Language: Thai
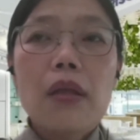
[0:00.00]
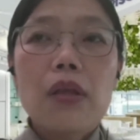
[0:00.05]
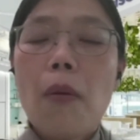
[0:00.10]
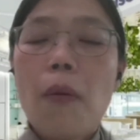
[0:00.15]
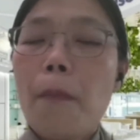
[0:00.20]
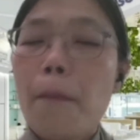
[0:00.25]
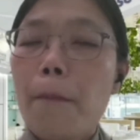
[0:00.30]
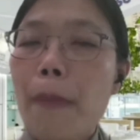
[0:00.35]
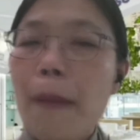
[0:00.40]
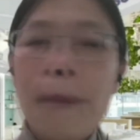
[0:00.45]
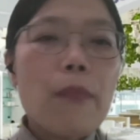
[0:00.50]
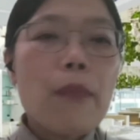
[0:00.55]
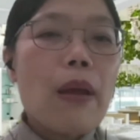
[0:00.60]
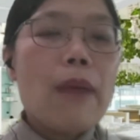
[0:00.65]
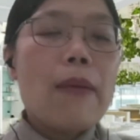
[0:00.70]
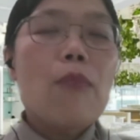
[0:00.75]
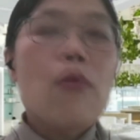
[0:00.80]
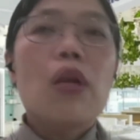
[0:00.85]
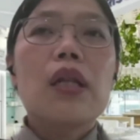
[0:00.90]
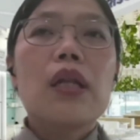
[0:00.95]
ต้องปรับให
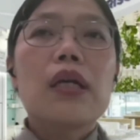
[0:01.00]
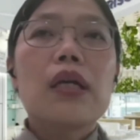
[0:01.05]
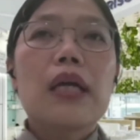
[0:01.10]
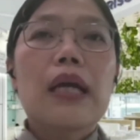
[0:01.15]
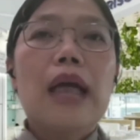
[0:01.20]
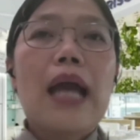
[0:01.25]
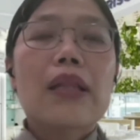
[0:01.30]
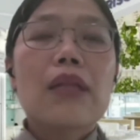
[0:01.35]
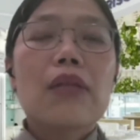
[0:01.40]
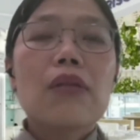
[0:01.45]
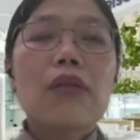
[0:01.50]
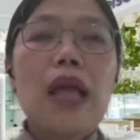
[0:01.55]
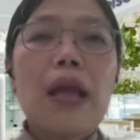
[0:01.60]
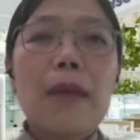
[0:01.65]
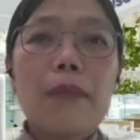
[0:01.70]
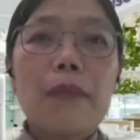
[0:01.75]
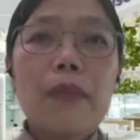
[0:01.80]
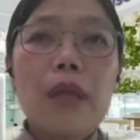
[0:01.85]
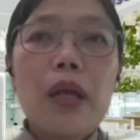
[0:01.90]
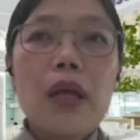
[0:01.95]
ม่หมดเลยค่ะ ต้อง
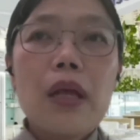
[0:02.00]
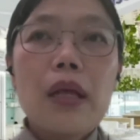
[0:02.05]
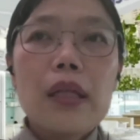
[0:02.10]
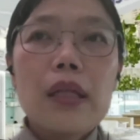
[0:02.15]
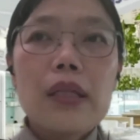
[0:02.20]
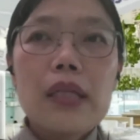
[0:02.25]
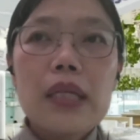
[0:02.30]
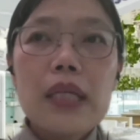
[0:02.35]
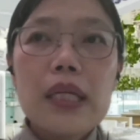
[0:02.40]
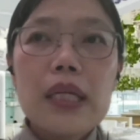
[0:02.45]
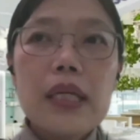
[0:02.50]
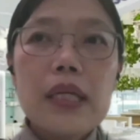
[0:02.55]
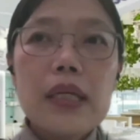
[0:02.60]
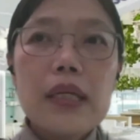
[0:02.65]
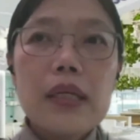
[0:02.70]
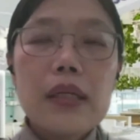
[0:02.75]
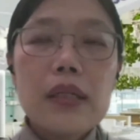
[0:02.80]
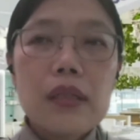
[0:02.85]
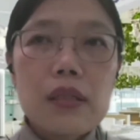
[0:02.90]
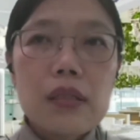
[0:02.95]
ทำที่
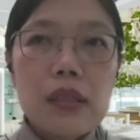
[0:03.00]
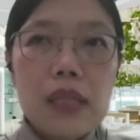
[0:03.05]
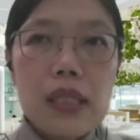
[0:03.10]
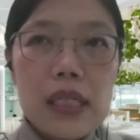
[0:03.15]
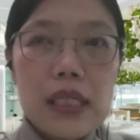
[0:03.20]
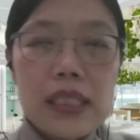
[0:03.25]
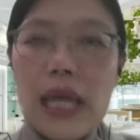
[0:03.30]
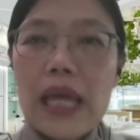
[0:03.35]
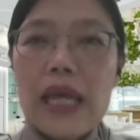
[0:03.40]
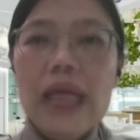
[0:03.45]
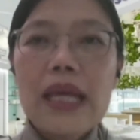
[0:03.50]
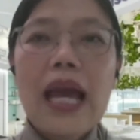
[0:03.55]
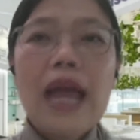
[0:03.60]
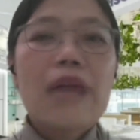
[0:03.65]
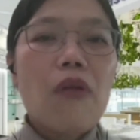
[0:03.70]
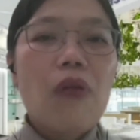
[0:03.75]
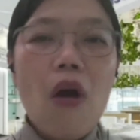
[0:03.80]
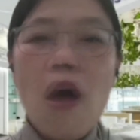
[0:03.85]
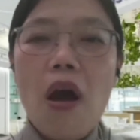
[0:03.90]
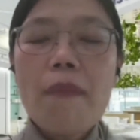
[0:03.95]
ที่ใช้งา
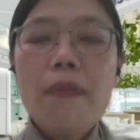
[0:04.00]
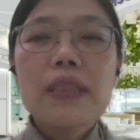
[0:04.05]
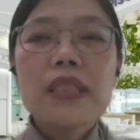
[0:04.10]
นร้อยเปอ